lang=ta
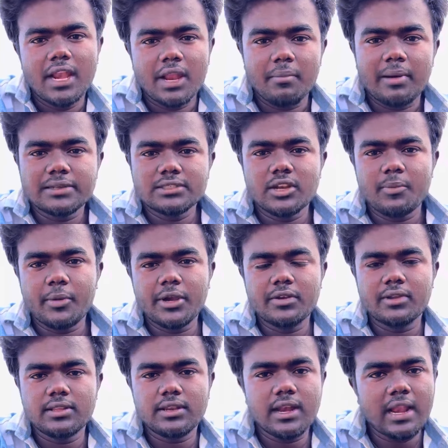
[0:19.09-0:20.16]
நான் பஸ்ஸில்
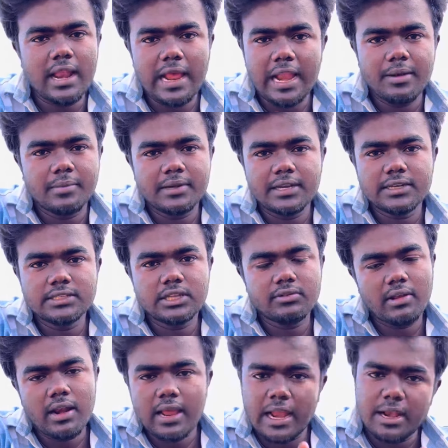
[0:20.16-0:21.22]
போயிட்டு வரதுனால நான் ஹெல்மெட்
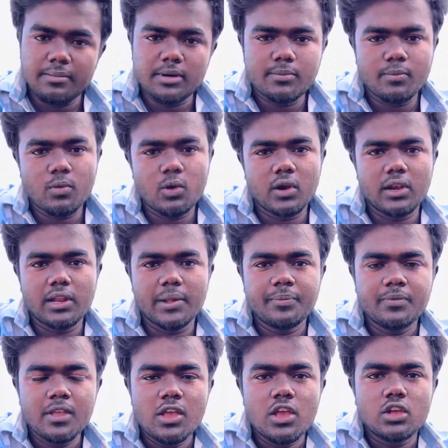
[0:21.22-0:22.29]
எடுத்துகிட்டு வரல ஹெல்மெட் போடலை
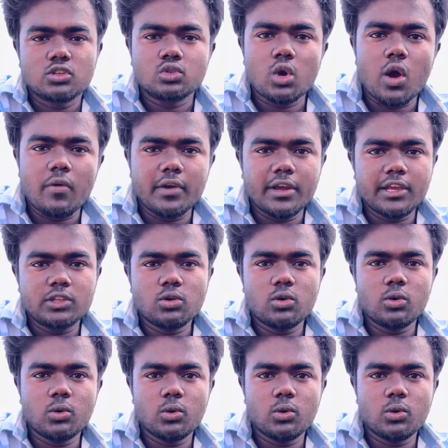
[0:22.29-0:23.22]
ஸோ அவங்க ஏதோ